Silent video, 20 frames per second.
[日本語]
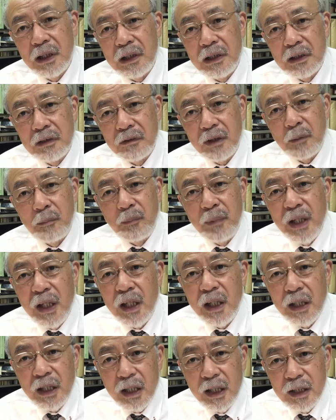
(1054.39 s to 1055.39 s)
合には
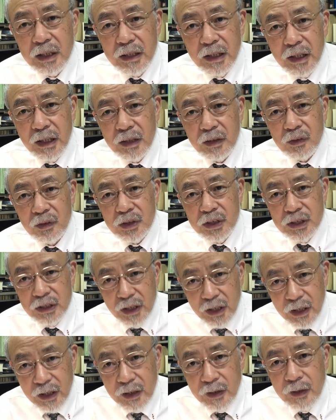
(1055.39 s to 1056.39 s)
命令形とし
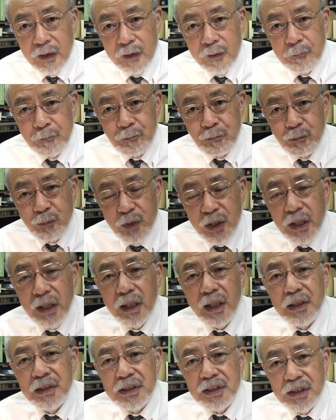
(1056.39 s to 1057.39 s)
て理
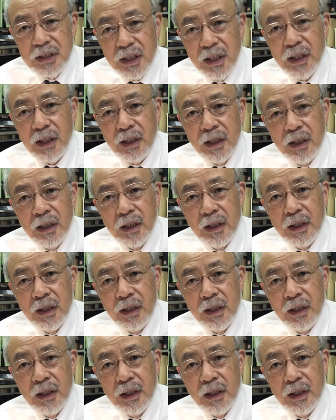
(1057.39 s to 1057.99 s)
解して、